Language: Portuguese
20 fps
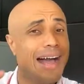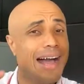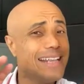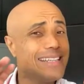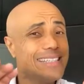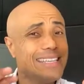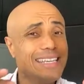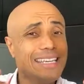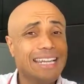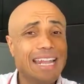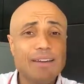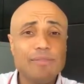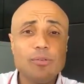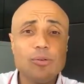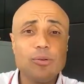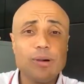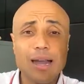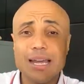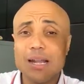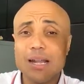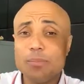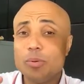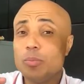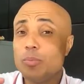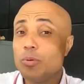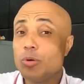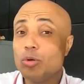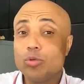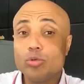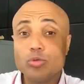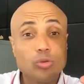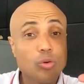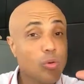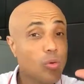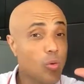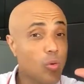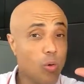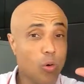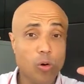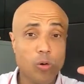as que levam o cara para o
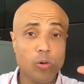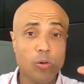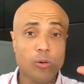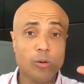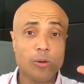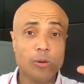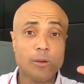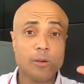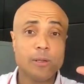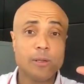pronto-socorro.